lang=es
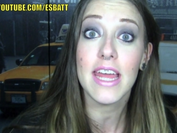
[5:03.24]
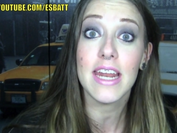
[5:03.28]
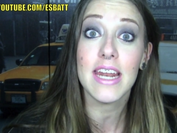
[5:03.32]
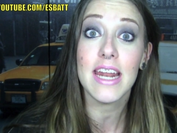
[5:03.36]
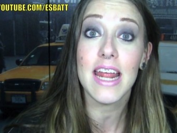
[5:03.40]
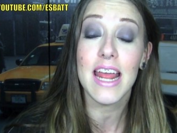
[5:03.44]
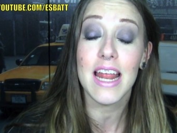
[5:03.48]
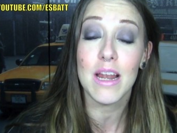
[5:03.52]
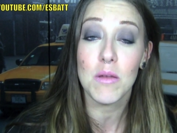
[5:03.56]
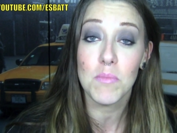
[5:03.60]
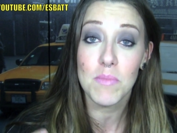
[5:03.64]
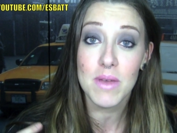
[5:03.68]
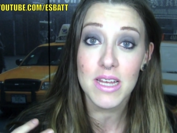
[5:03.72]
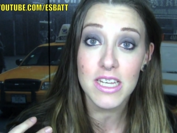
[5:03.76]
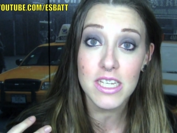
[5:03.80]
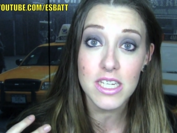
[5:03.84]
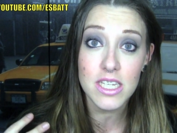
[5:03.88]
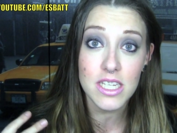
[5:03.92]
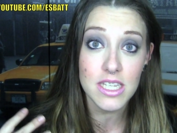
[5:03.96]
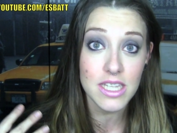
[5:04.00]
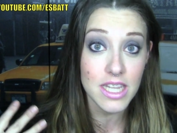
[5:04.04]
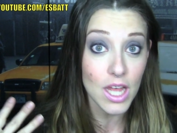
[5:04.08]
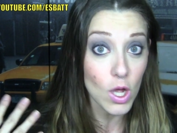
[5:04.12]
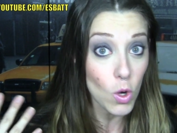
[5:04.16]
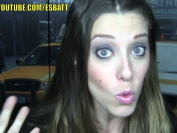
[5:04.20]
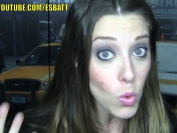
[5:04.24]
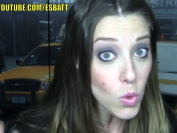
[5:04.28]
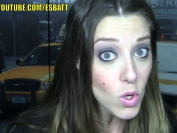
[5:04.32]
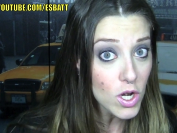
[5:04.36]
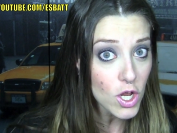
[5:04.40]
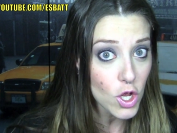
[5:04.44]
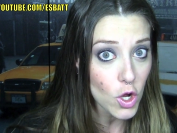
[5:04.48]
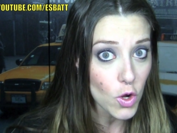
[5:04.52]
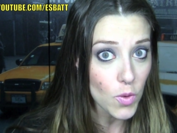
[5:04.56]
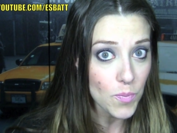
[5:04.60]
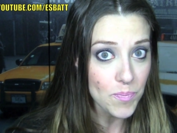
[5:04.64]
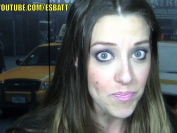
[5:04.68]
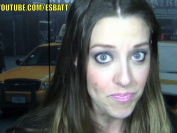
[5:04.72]
en el mes de
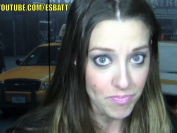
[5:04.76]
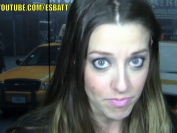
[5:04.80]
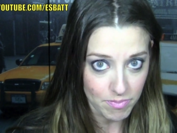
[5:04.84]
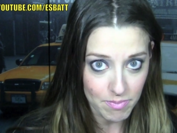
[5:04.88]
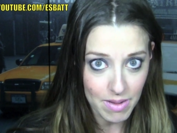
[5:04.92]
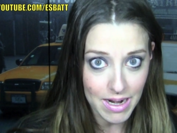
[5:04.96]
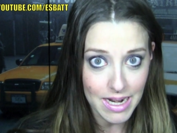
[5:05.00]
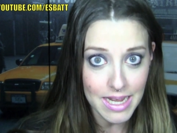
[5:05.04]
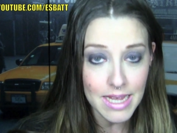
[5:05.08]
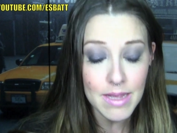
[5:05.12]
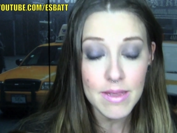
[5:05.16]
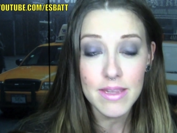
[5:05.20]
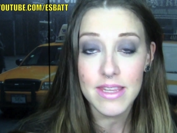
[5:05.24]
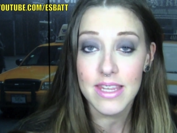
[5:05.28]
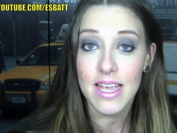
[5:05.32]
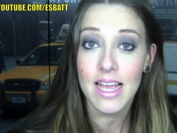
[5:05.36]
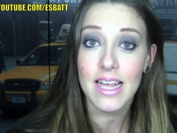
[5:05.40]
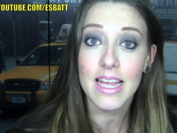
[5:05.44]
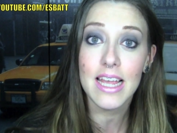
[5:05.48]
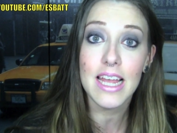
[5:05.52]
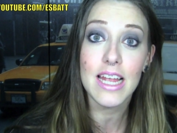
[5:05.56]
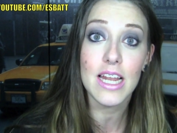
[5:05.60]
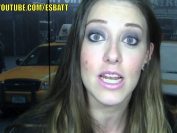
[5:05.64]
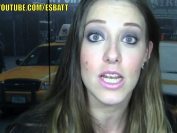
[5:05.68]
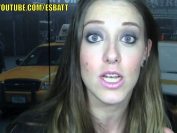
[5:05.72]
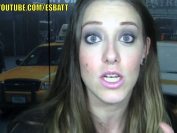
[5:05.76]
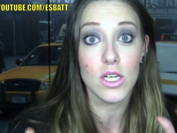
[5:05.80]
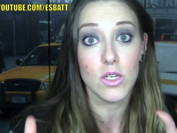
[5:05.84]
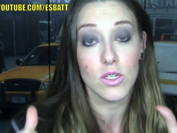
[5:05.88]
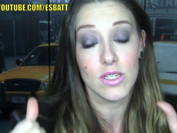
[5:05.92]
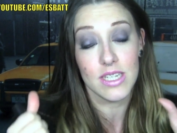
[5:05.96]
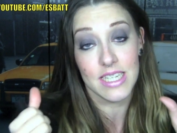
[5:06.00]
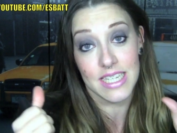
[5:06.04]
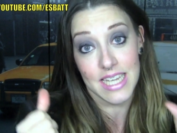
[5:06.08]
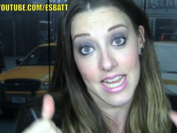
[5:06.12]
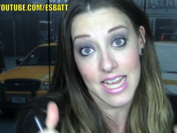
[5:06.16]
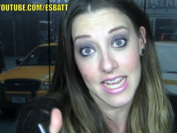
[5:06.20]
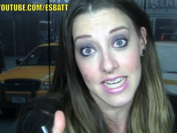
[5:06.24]
julio. ¿Vale? Ya que el
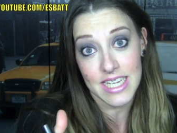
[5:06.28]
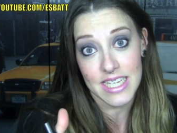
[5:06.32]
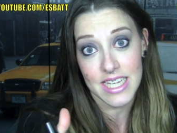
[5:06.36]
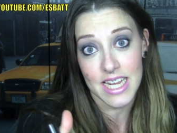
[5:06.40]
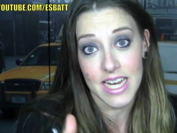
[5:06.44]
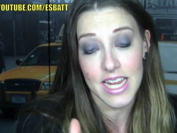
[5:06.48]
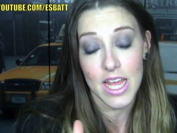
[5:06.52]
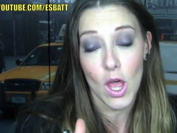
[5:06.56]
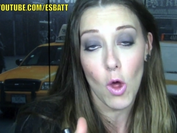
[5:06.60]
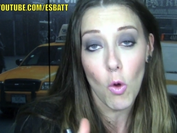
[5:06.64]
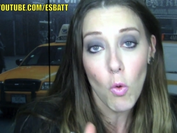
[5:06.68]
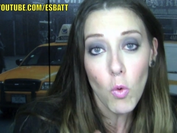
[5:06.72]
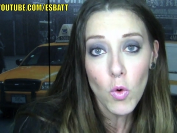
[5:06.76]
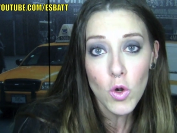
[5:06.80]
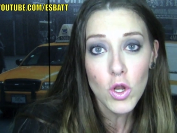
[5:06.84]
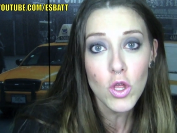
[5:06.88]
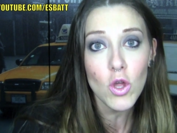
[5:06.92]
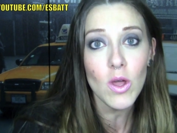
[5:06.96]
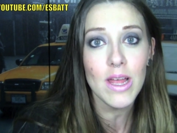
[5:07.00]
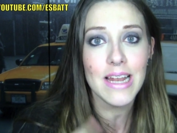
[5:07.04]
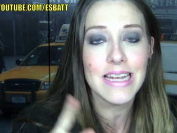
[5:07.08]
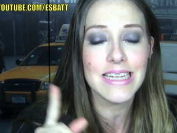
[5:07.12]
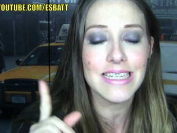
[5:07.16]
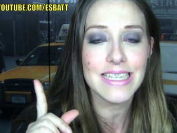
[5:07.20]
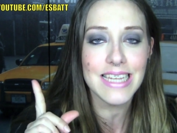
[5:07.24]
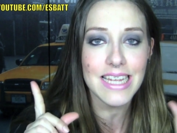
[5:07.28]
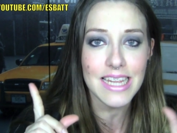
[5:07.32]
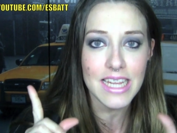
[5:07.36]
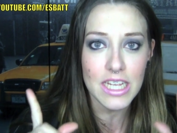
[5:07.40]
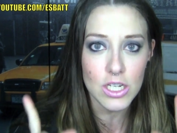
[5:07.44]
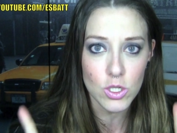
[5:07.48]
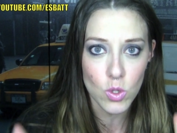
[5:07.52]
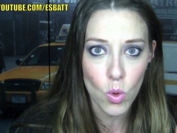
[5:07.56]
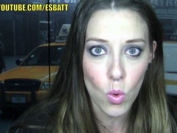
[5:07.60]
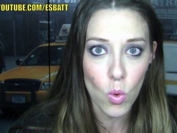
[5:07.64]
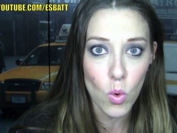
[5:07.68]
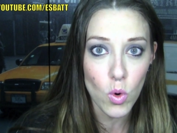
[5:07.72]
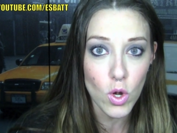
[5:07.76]
6 sería junio, el 7
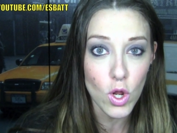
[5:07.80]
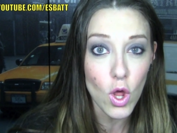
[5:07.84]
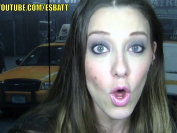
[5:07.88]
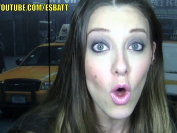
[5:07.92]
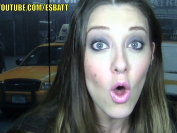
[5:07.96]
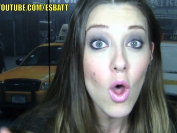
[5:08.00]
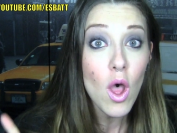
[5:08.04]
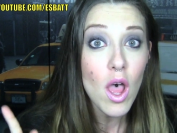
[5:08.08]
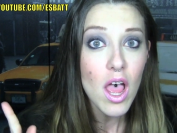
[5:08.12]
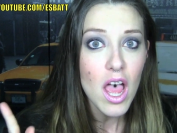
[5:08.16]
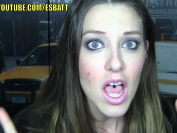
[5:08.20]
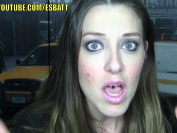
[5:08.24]
es julio.